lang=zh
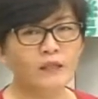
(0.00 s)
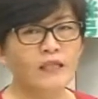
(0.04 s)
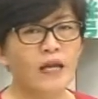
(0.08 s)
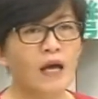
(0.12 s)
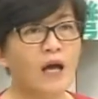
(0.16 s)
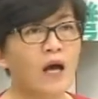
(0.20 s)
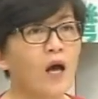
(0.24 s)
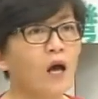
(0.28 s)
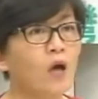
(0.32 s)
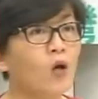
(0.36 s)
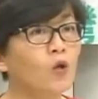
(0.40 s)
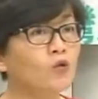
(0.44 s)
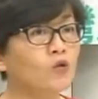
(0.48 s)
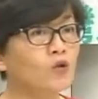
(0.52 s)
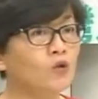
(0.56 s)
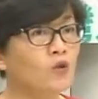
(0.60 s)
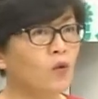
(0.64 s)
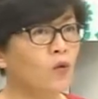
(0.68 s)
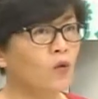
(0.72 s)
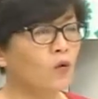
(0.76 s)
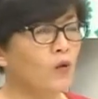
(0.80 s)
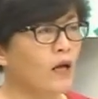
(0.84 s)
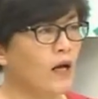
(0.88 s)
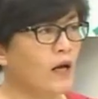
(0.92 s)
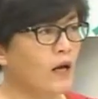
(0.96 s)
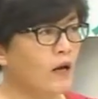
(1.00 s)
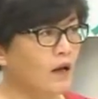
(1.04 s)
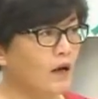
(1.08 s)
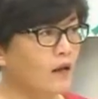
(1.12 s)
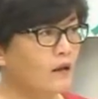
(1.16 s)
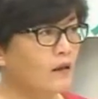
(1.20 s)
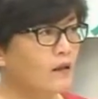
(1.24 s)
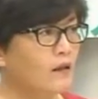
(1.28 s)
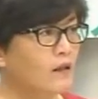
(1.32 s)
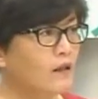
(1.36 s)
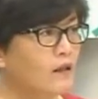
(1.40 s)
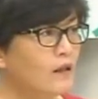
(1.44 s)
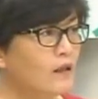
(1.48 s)
像澳洲了哈，
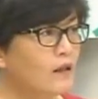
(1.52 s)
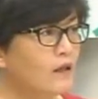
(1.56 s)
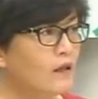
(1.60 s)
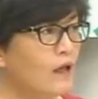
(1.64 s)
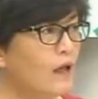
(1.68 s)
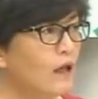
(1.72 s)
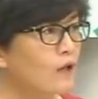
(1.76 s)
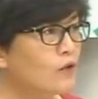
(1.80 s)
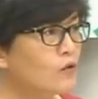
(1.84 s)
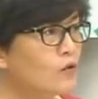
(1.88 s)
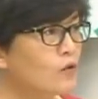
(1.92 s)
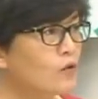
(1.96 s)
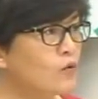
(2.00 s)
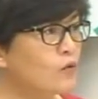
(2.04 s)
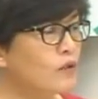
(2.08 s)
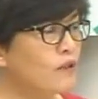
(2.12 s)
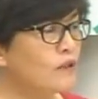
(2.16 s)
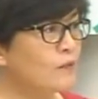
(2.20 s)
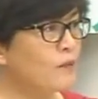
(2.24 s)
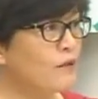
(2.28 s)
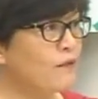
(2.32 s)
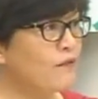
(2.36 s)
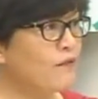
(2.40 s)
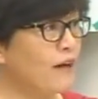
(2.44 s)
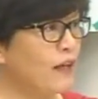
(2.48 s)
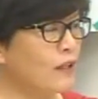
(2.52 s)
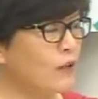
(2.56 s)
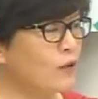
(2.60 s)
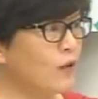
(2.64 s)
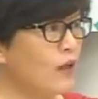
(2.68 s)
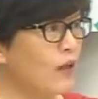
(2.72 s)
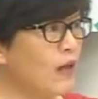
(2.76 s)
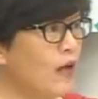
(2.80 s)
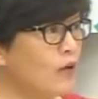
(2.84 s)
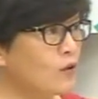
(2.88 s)
澳洲为什么反对？